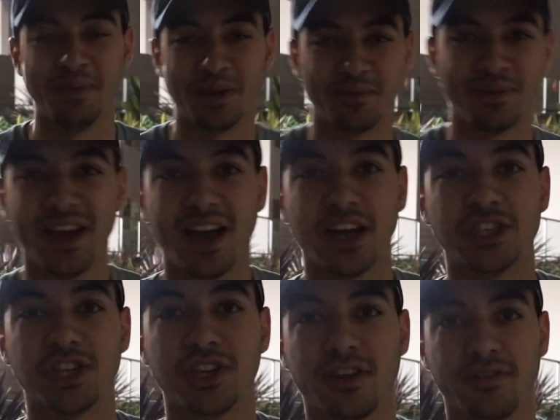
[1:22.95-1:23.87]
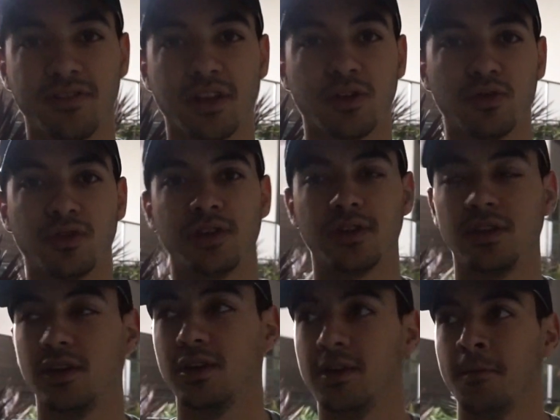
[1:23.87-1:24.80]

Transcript: بيعملها عشان نعرف ناكل النهاردة